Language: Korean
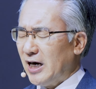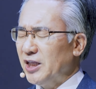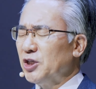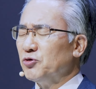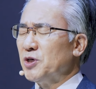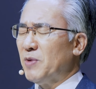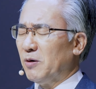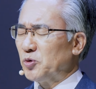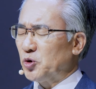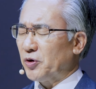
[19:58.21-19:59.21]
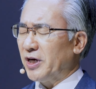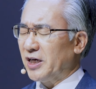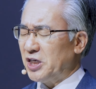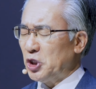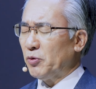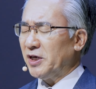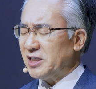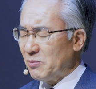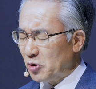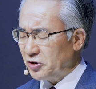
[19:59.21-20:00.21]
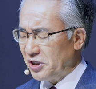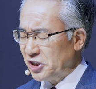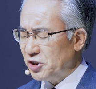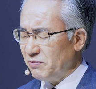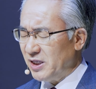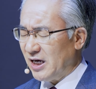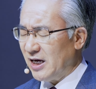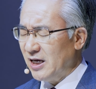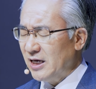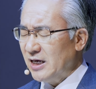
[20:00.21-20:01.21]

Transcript: 하나님 우리 마음속에 기도의 제목들이 있습니다.